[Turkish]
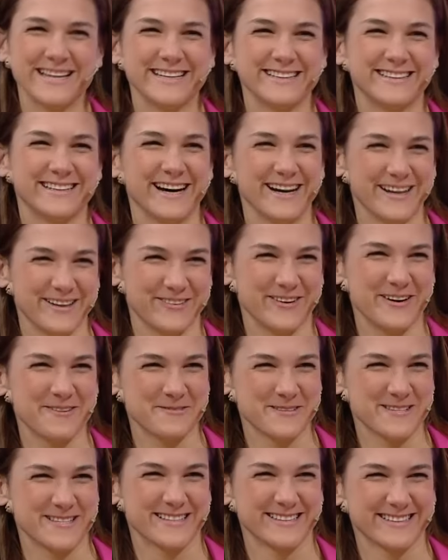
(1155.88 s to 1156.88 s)
İddiaya var
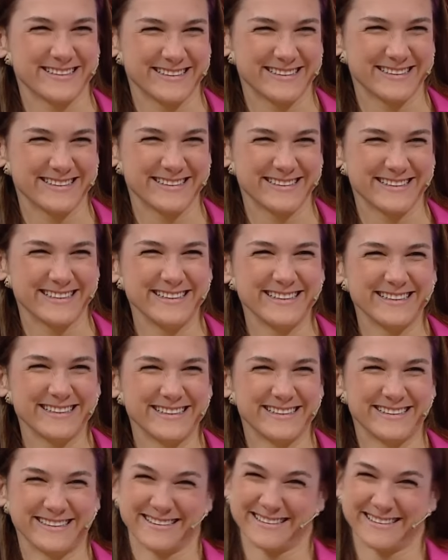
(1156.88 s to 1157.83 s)
mısın? Yok hayır yok.